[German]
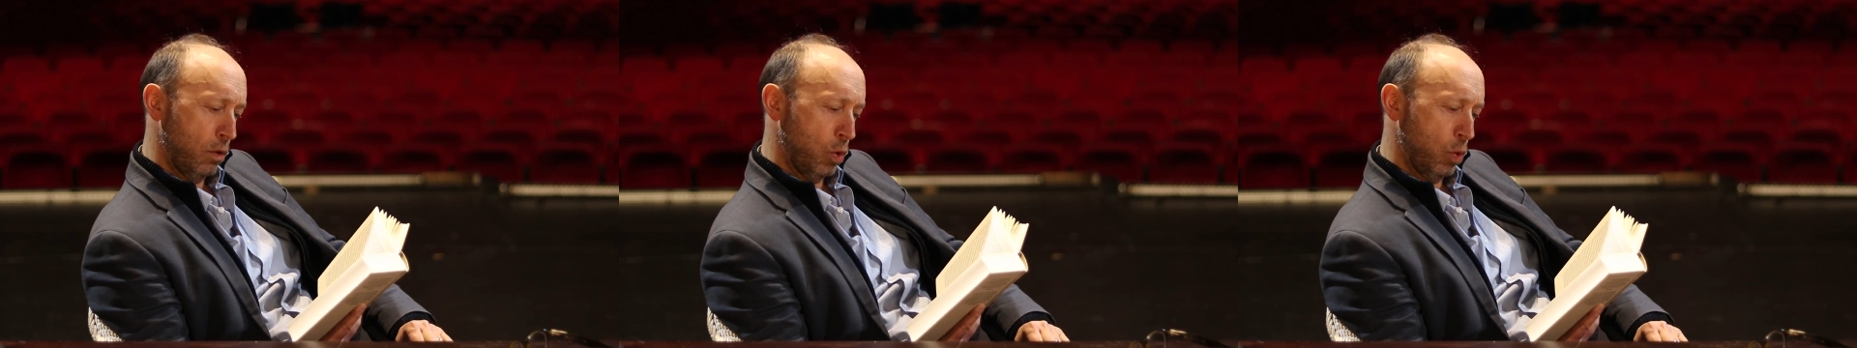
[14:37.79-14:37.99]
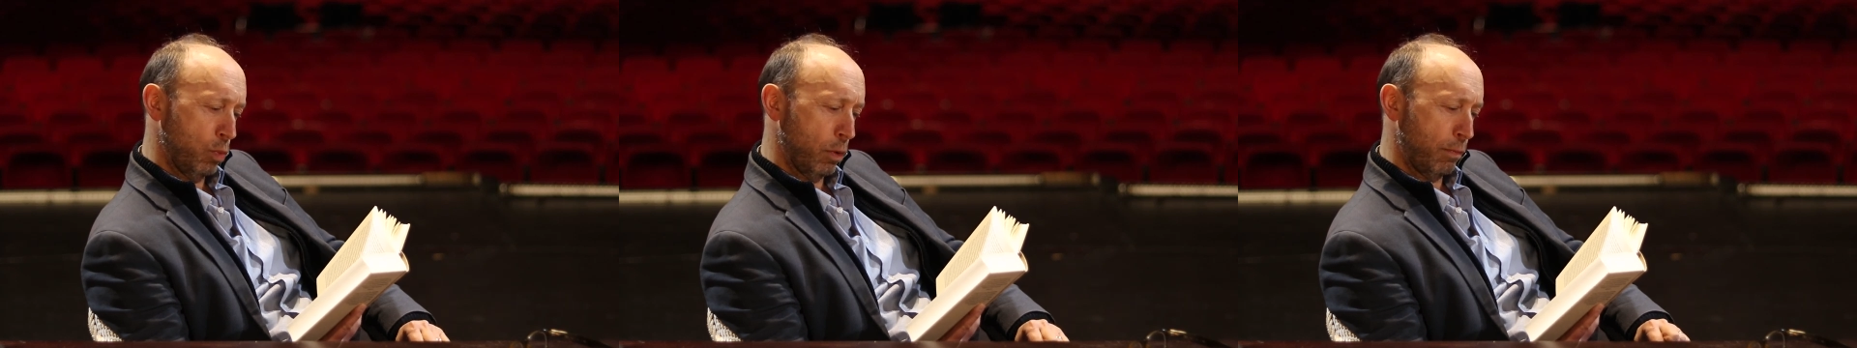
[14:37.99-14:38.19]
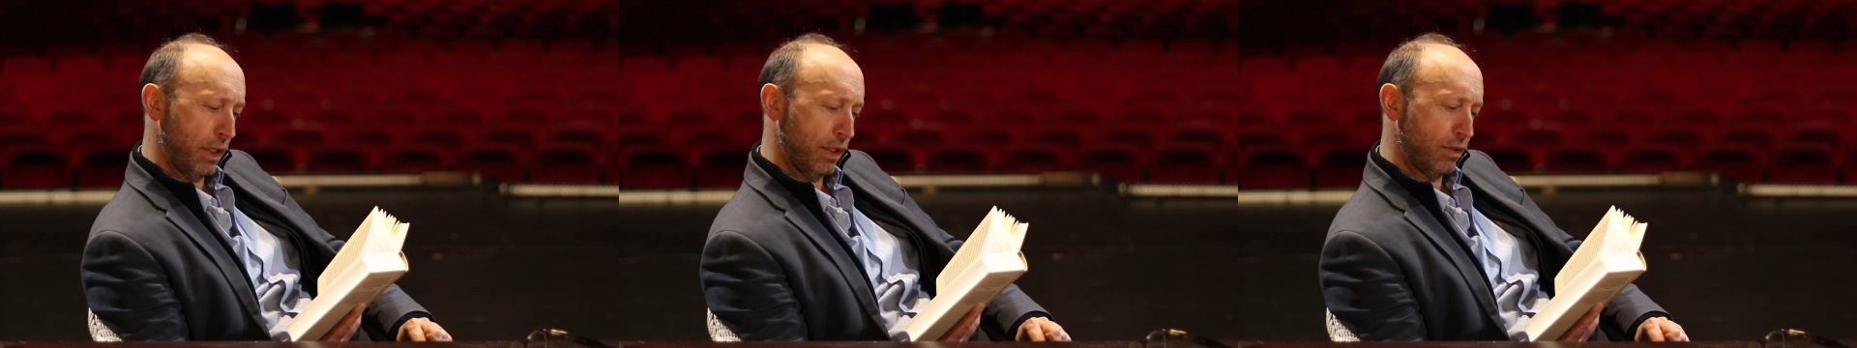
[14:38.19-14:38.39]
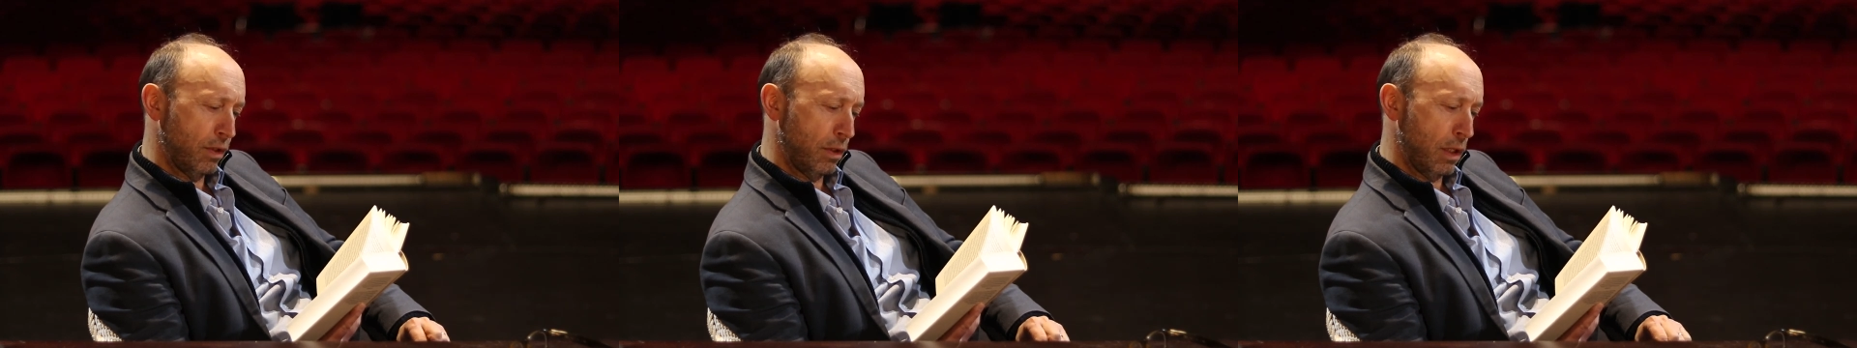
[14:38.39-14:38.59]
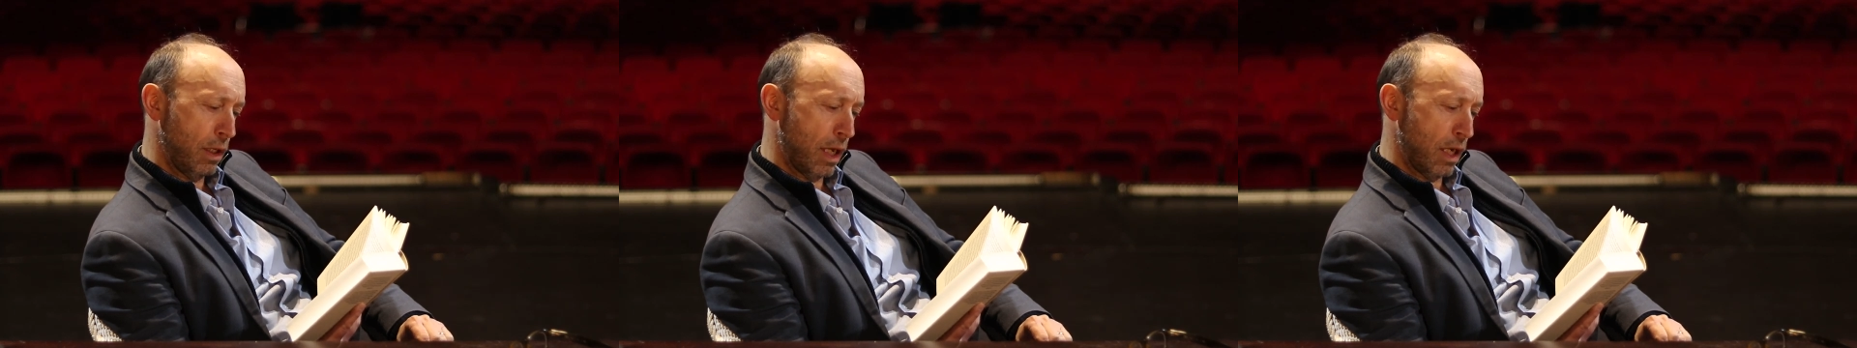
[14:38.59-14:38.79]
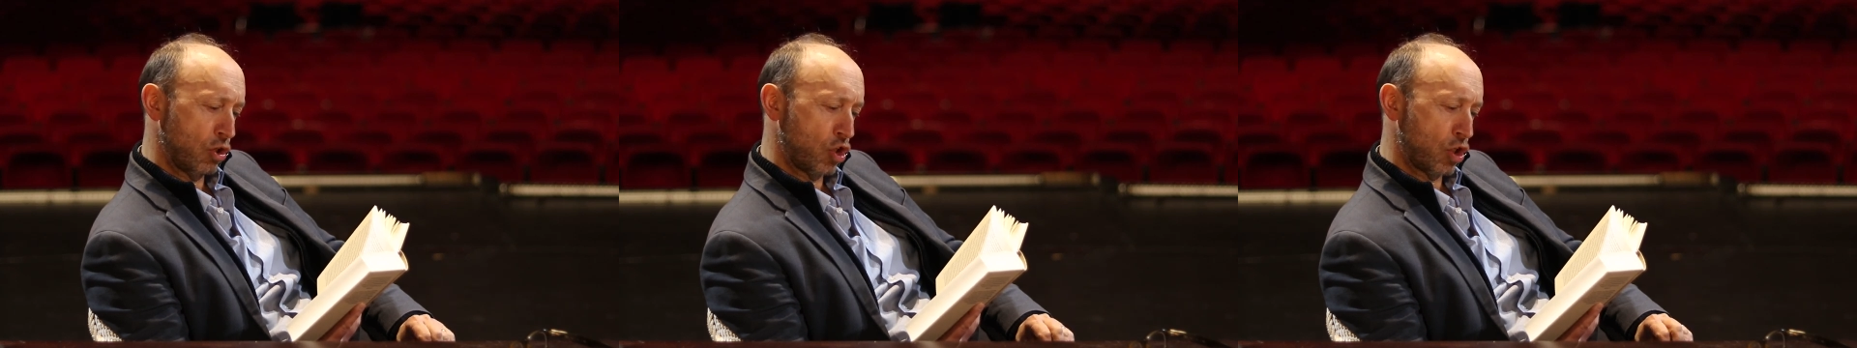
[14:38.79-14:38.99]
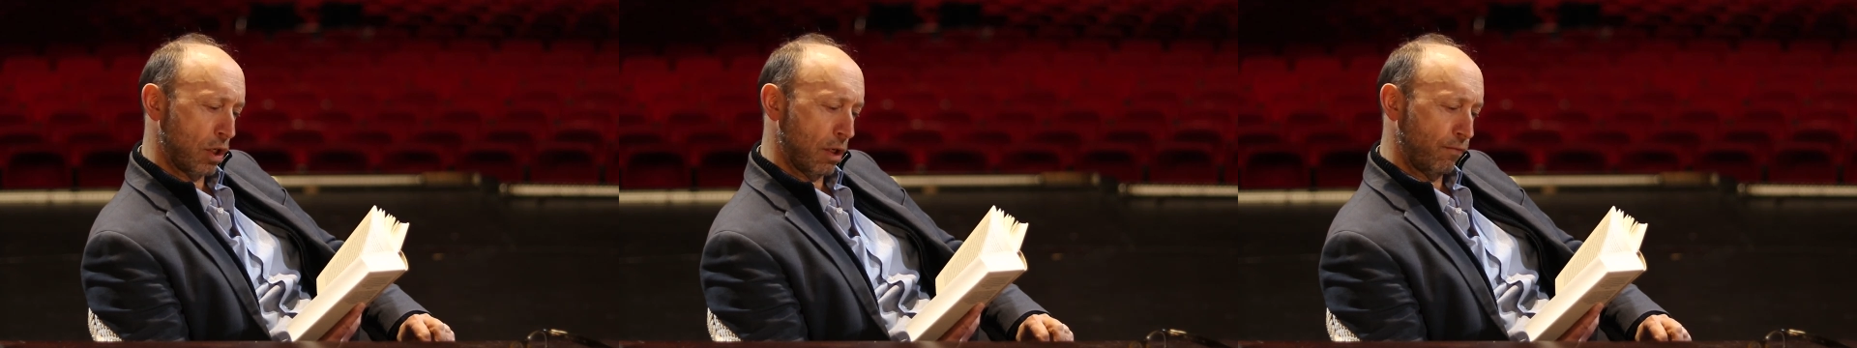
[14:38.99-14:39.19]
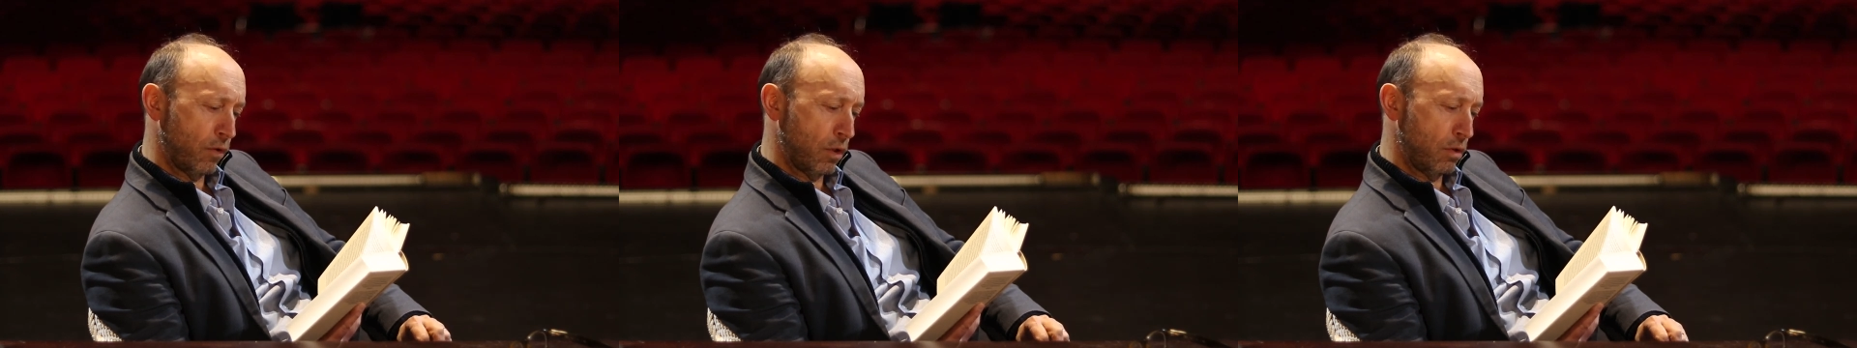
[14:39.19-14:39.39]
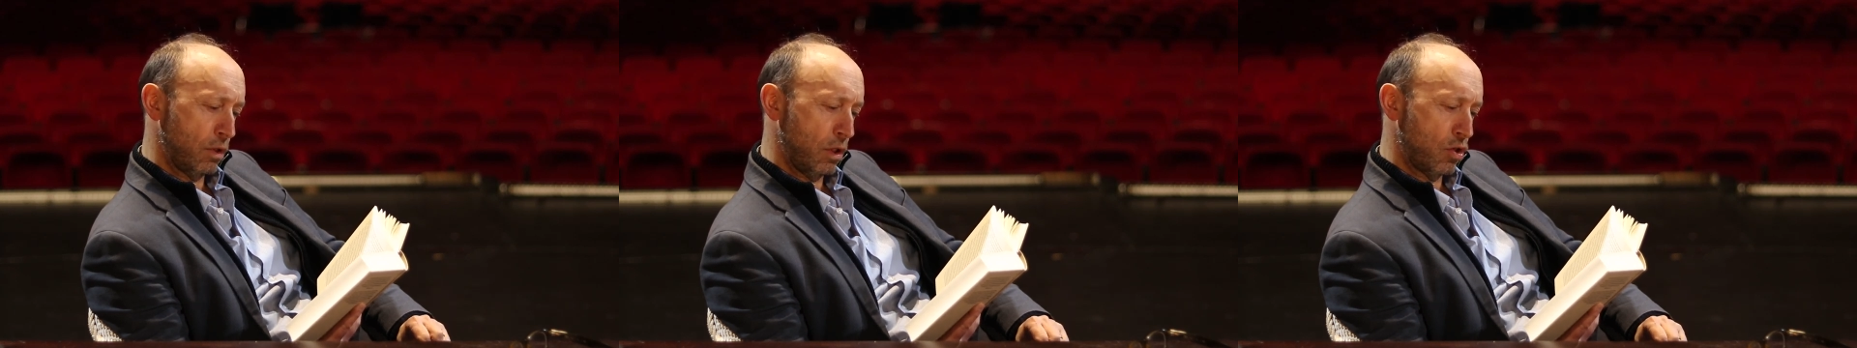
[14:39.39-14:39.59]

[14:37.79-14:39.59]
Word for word: überblickte die Landschaft,